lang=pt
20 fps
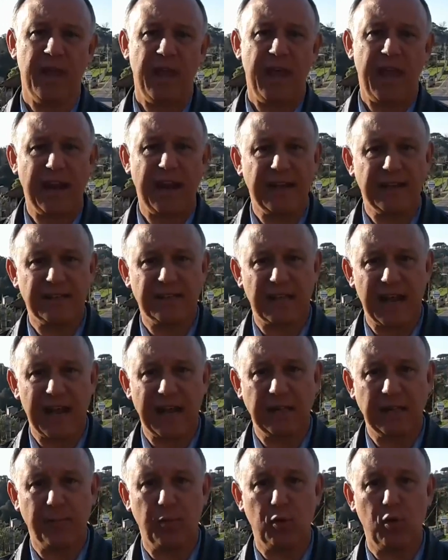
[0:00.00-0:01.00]
era a
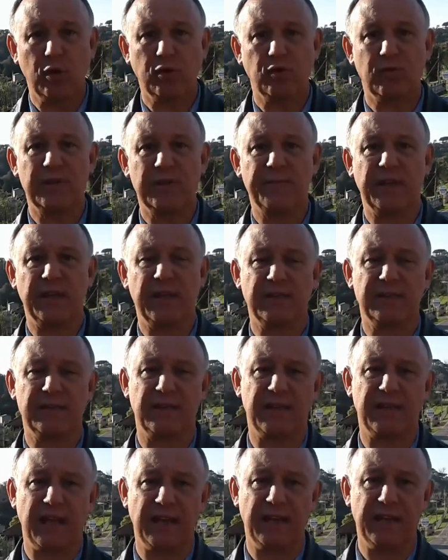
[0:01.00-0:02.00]
estrada por onde os imigrantes
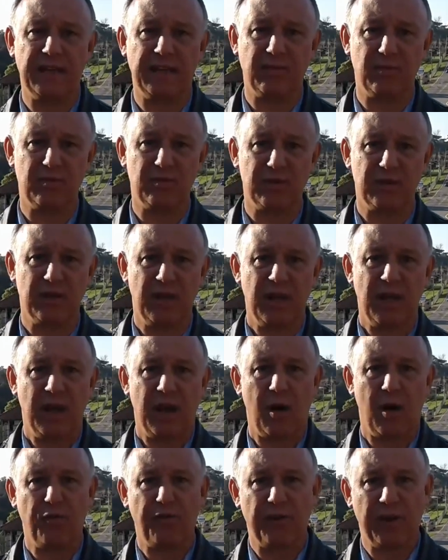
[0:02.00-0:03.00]
italianos,
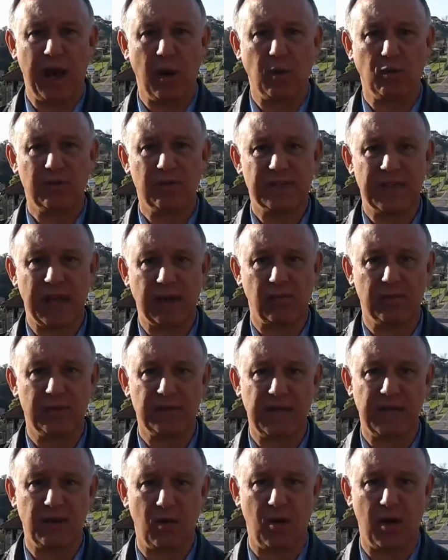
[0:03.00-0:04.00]
ao final do século
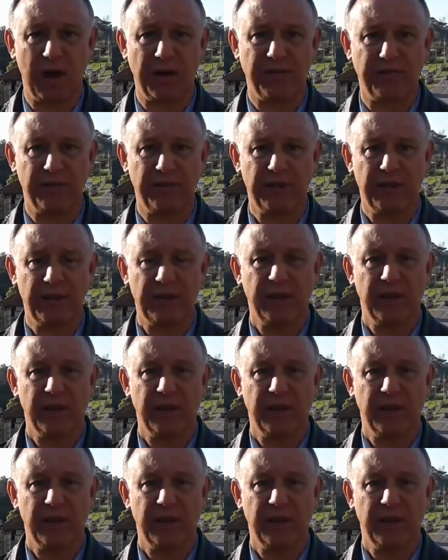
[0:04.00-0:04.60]
XIX,